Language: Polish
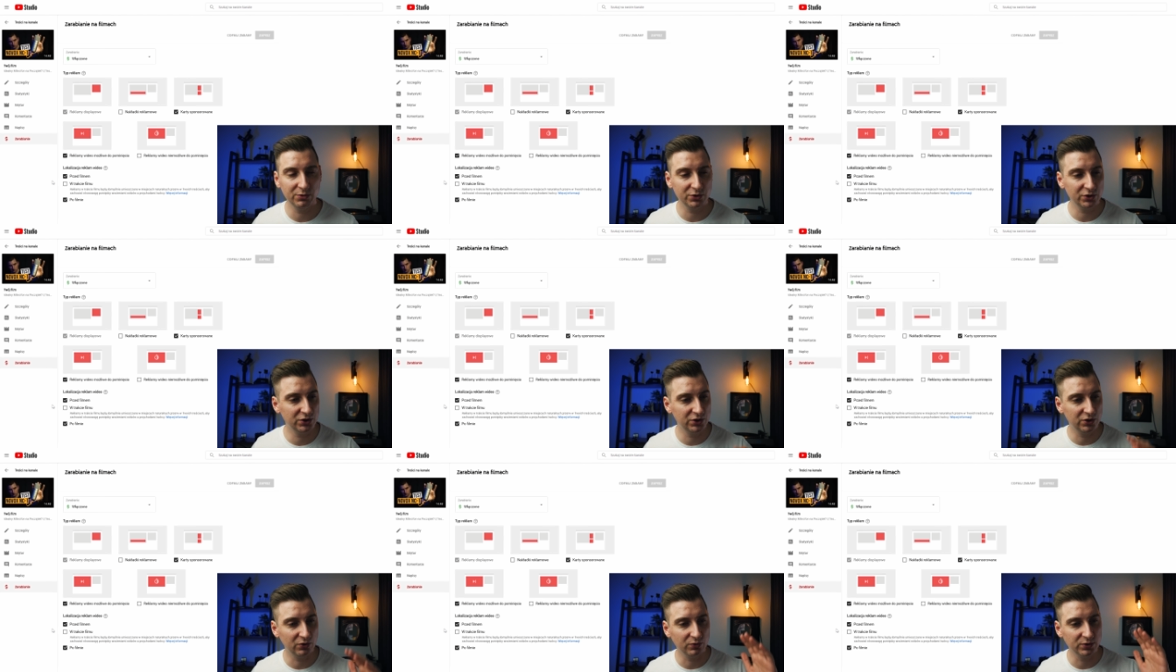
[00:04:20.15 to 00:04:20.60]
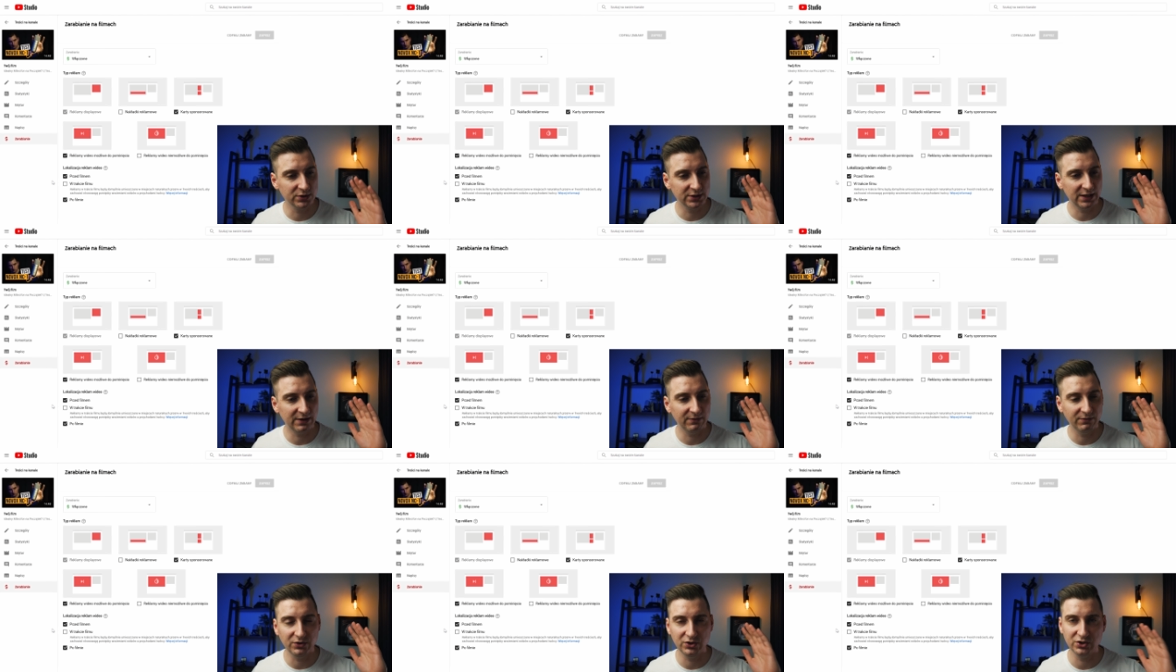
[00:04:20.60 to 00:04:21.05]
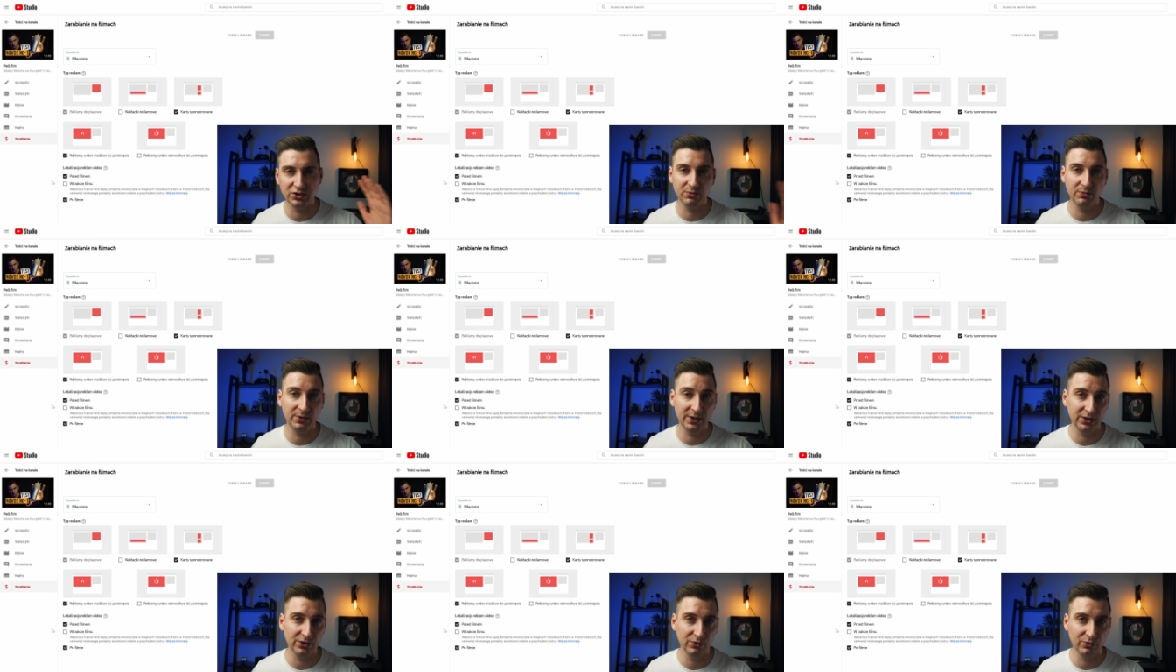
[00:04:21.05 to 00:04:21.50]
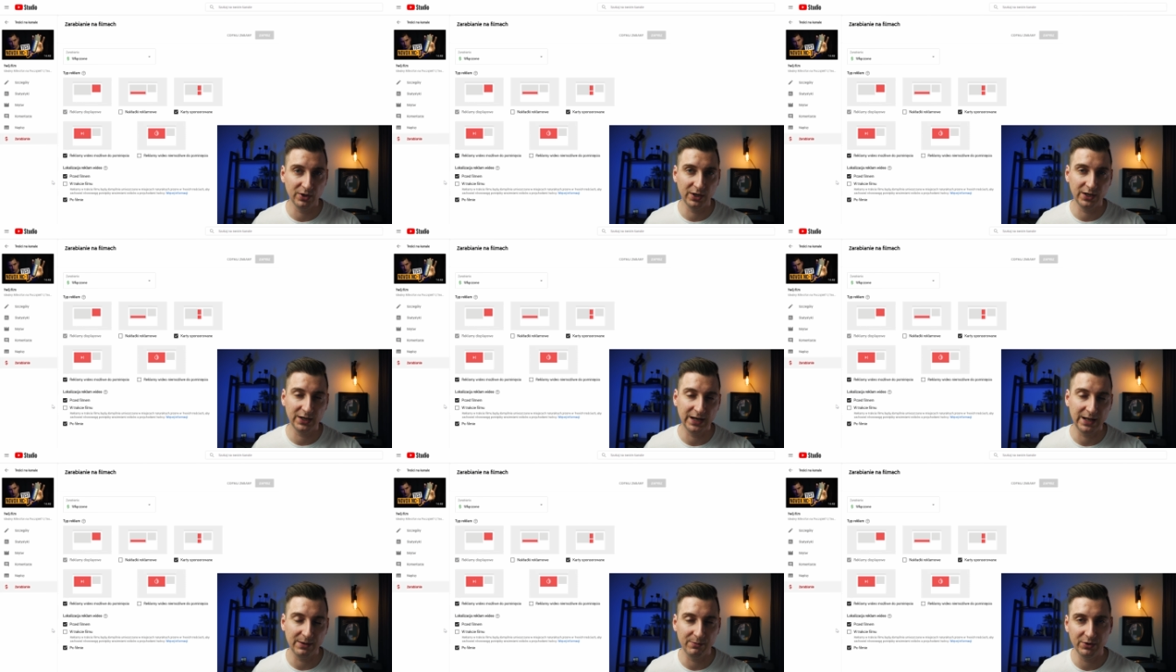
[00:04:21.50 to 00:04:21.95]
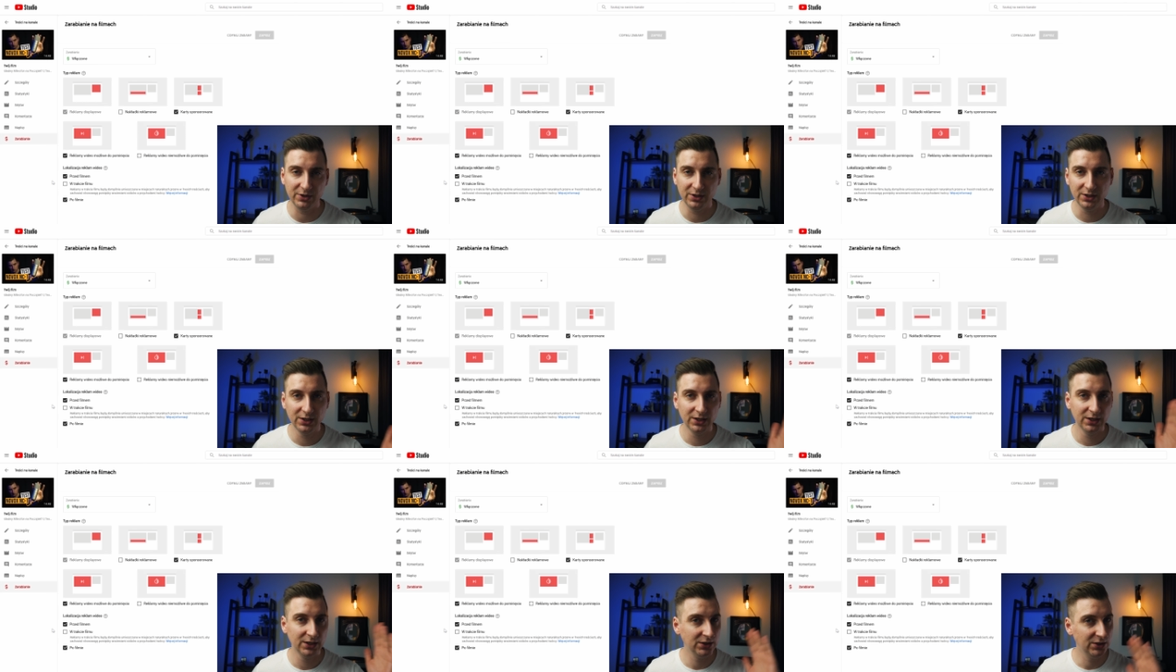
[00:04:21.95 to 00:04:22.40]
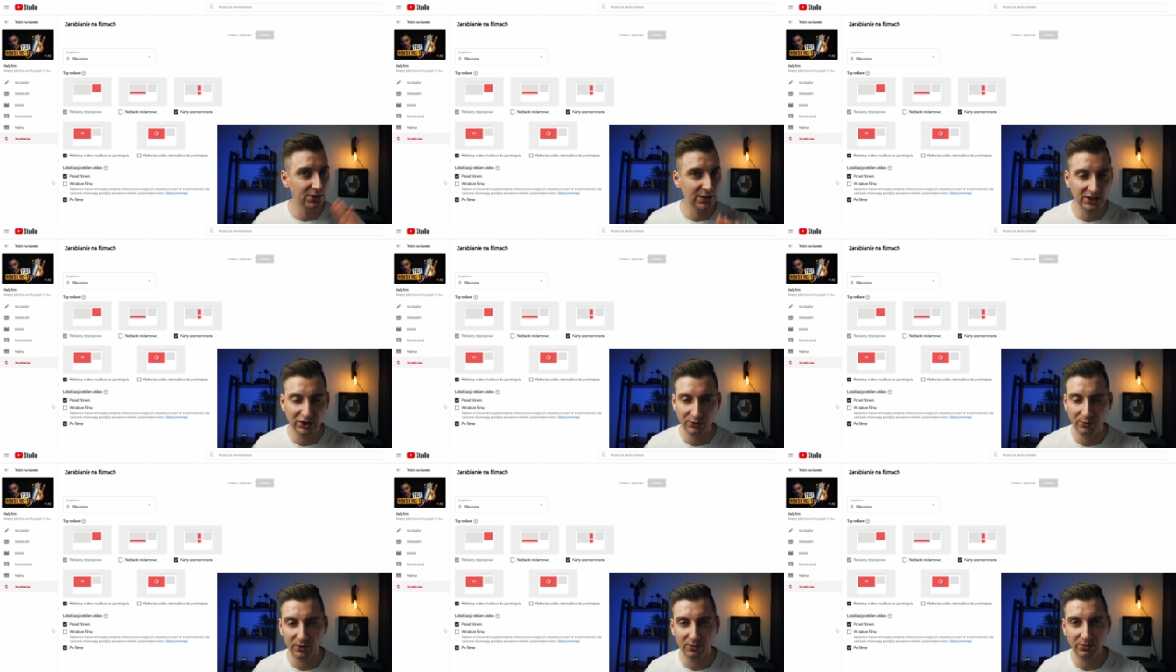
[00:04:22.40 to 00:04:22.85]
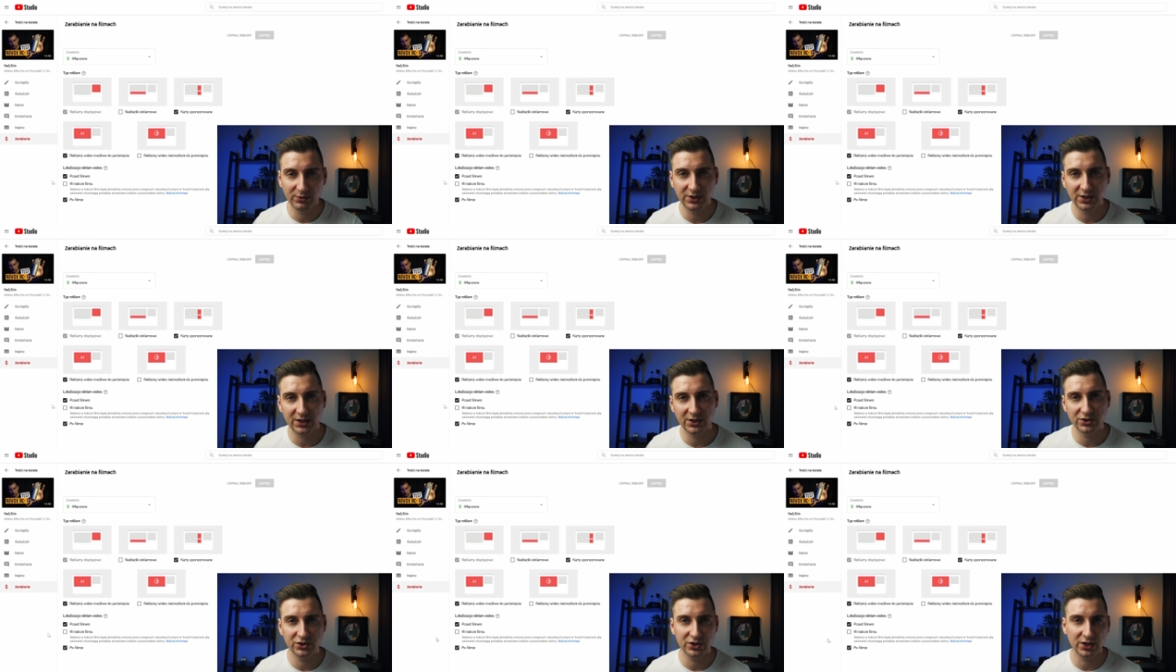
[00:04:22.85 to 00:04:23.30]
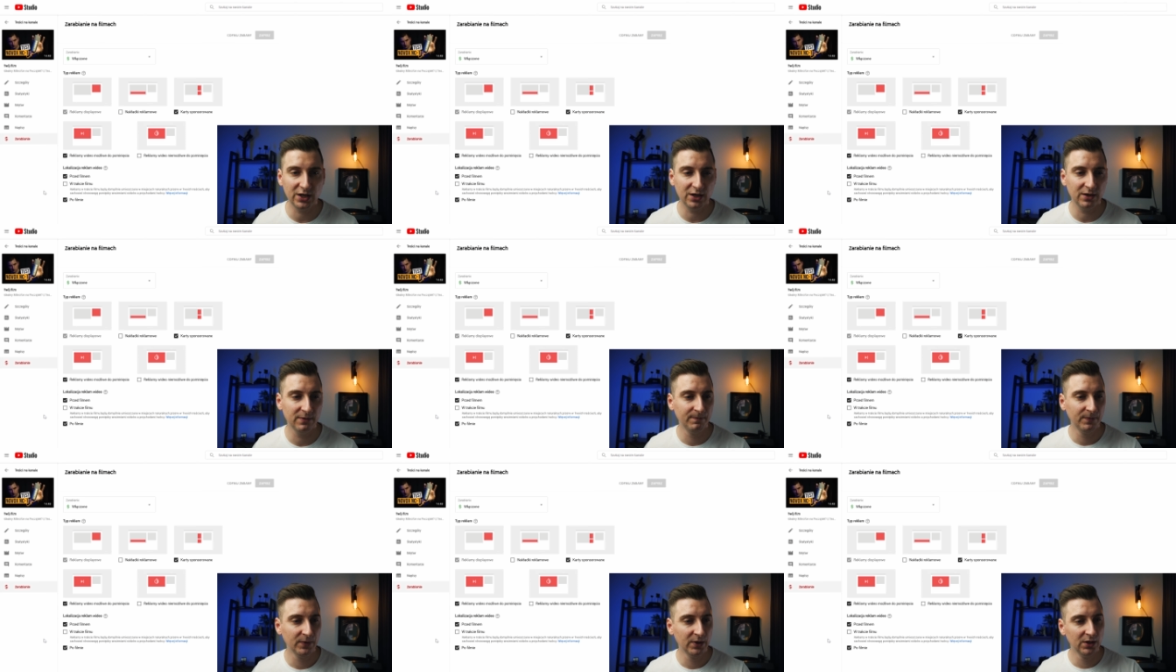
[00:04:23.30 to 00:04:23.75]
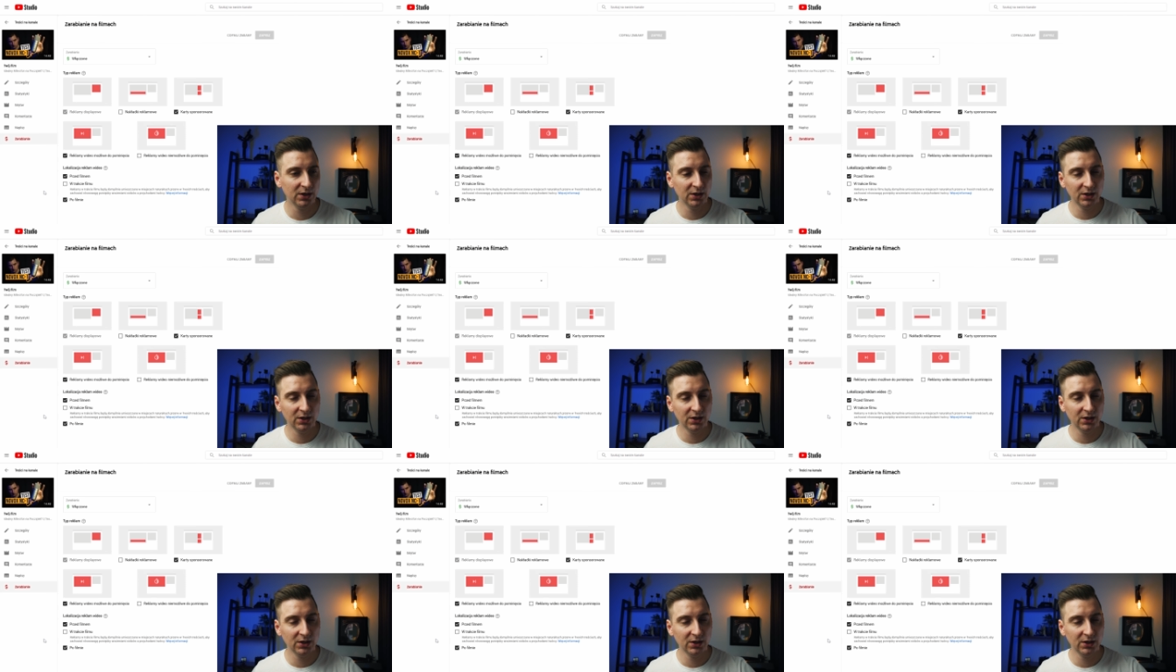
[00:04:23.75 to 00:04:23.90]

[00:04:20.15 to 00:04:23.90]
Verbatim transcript: możecie ustawić, że będą reklamy nie do pominięcia